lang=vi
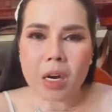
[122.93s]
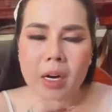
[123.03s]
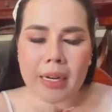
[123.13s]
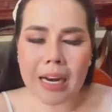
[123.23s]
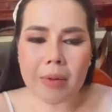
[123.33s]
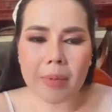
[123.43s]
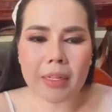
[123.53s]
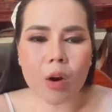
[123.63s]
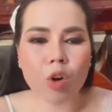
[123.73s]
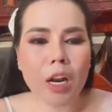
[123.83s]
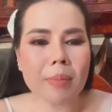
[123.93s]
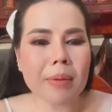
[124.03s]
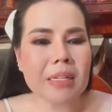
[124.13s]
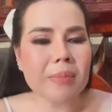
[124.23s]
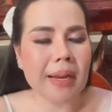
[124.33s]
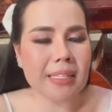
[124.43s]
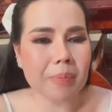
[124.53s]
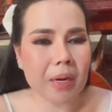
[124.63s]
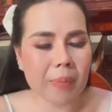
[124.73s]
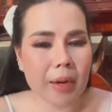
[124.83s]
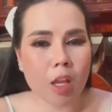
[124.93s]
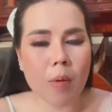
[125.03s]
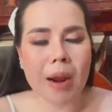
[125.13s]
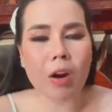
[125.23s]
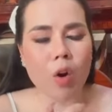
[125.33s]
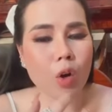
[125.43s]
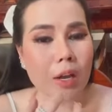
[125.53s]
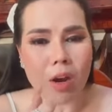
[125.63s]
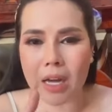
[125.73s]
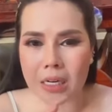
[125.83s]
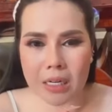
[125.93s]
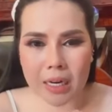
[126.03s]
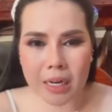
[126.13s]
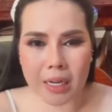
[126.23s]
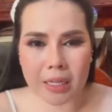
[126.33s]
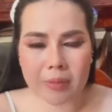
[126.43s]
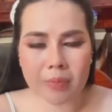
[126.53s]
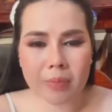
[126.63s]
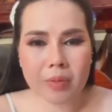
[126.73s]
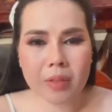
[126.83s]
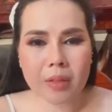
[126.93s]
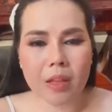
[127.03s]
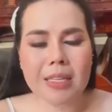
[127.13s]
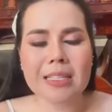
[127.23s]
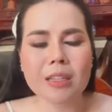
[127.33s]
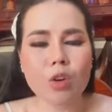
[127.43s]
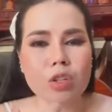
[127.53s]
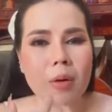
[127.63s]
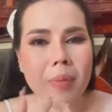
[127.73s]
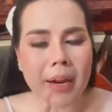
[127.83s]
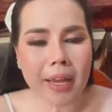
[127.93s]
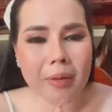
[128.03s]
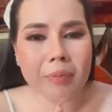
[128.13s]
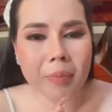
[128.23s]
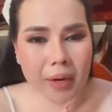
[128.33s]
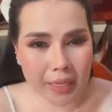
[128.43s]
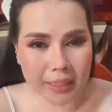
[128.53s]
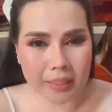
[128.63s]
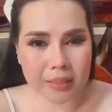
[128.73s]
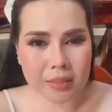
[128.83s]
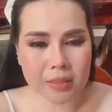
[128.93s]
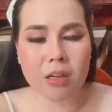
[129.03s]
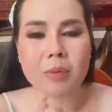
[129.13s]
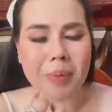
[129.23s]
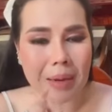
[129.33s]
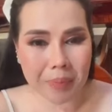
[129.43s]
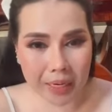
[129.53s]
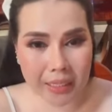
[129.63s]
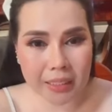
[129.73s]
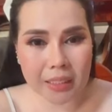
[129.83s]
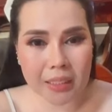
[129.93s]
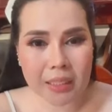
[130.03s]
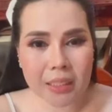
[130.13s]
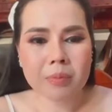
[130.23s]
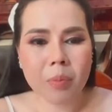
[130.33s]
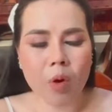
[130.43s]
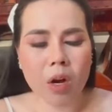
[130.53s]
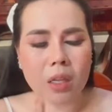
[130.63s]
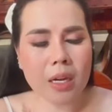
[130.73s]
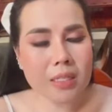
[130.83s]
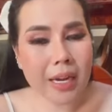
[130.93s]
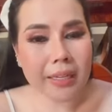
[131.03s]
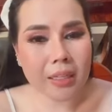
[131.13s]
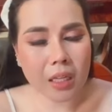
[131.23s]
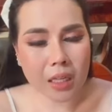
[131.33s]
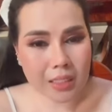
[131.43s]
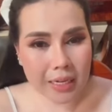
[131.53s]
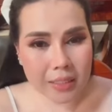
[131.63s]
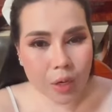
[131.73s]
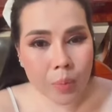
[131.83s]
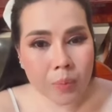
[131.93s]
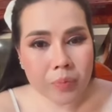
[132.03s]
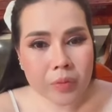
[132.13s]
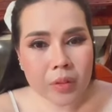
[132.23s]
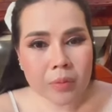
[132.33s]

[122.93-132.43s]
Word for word: khơi nè các cái mình đã ổn click mình sờ bài chết phay phay thao đang ổn click còn đang cái đường nắng nghe đã ra sẽ tối trong pren đầy trong sẽ pray đầy vô cái tắc chay nhóm